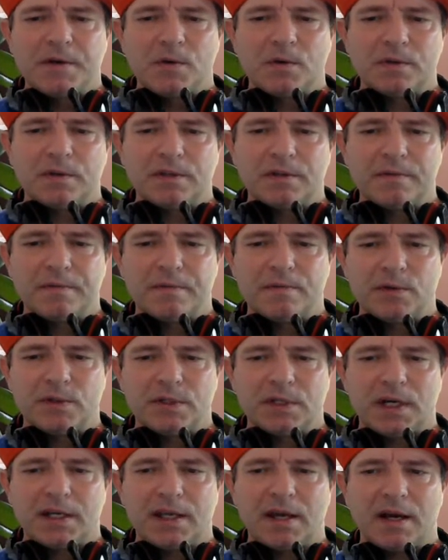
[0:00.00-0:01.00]
Und
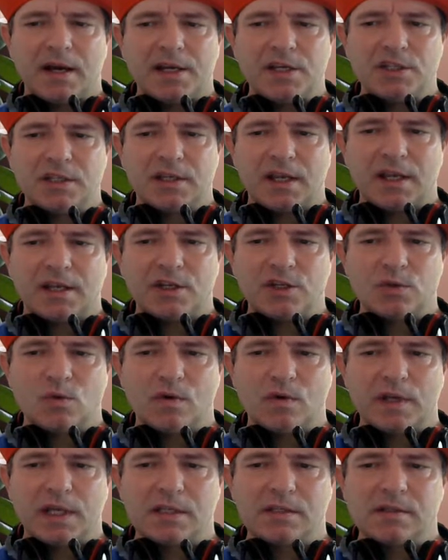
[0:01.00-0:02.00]
von daher reicht das eigentlich
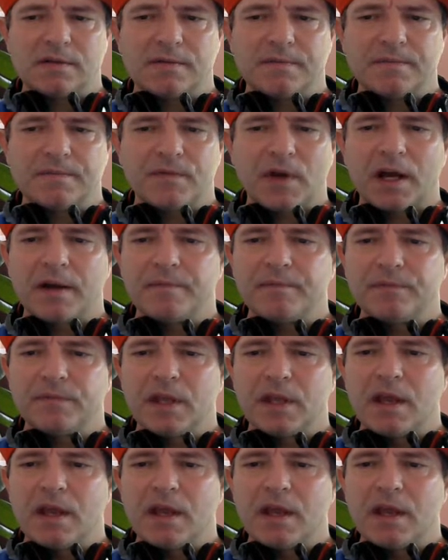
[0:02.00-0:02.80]
auch jetzt. Ja.